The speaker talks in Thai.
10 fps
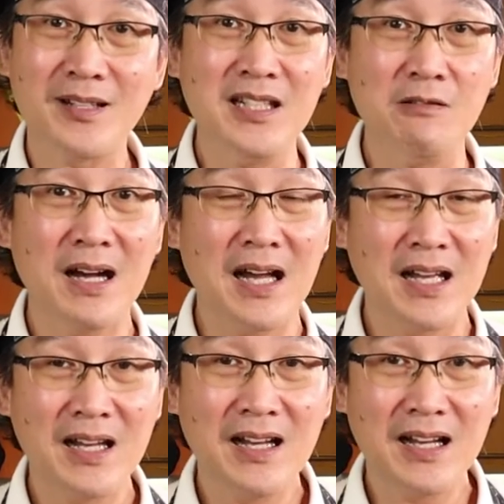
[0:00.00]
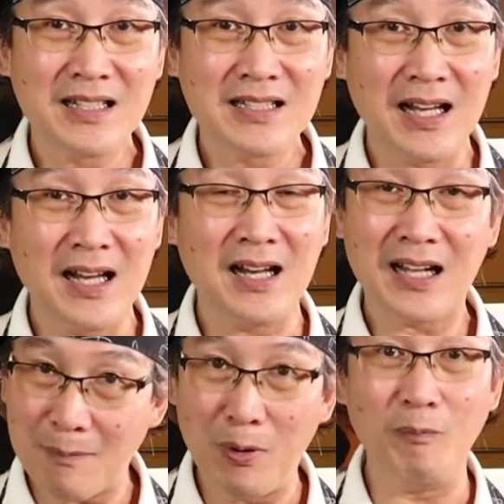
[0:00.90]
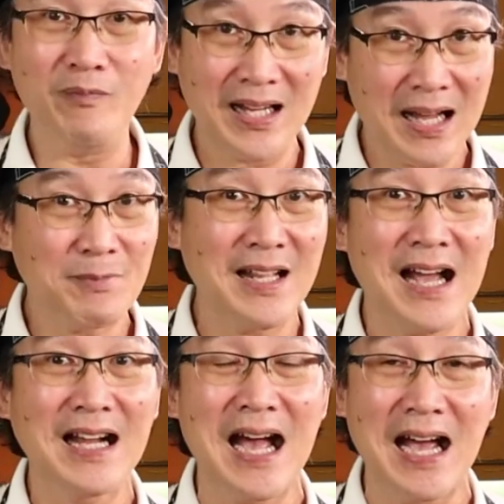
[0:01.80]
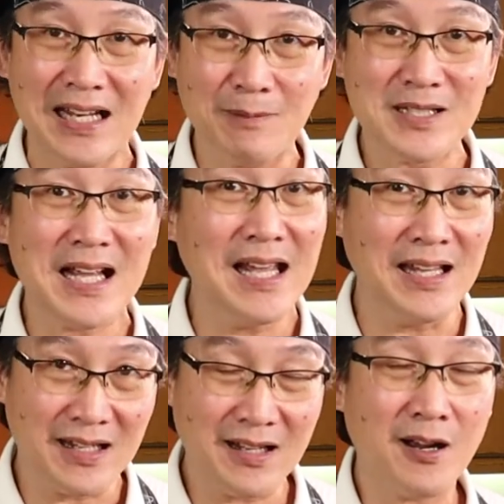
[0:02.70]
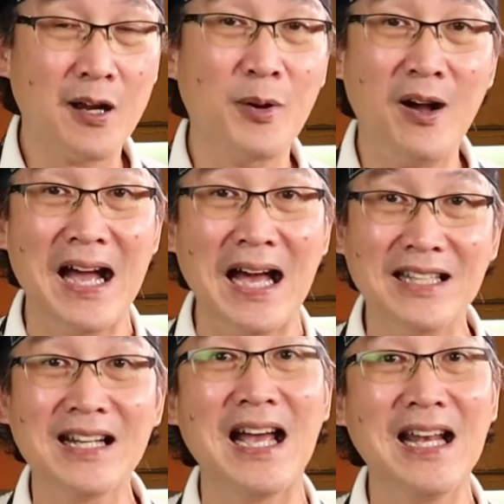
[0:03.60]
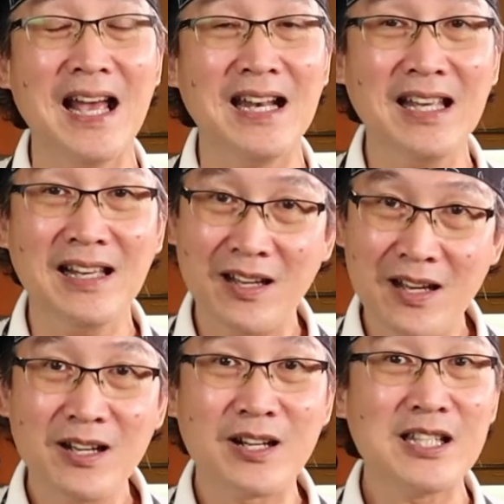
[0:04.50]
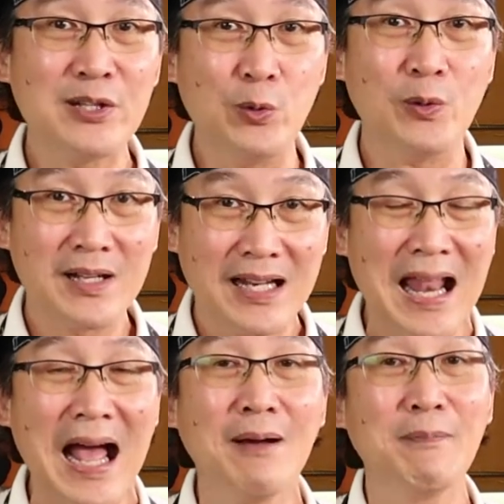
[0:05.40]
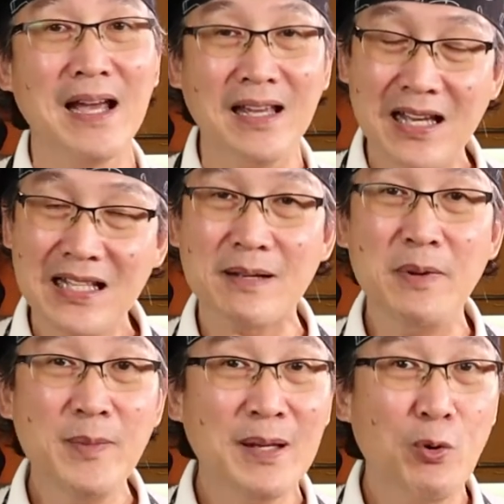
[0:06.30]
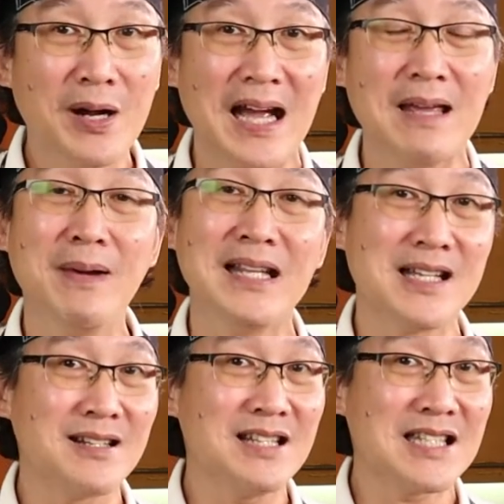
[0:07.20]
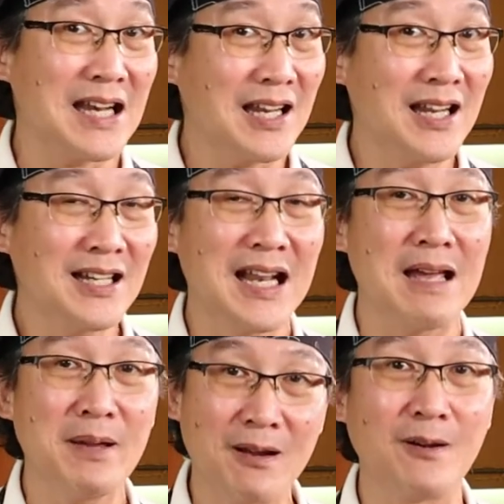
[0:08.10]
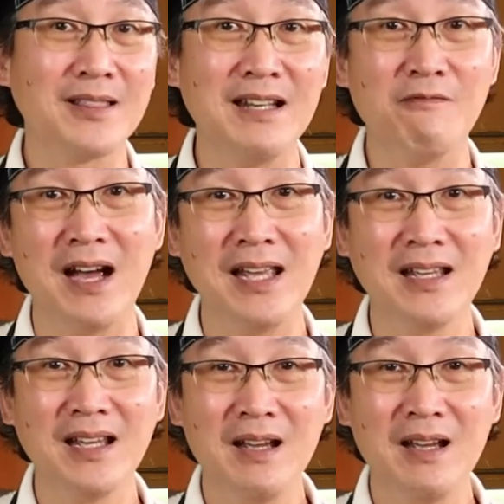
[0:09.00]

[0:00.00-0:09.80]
ก็ถือว่าระบบนะครับในร่างกายลำไส้แล้วก็กระเพาะอาหารทั้งหลายแหล่นี้ก็จะถูกล้างไปจะไม่มีพวกไขมันจากเนื้อสัตว์อะไรทั้งหลายไปเกาะติดไว้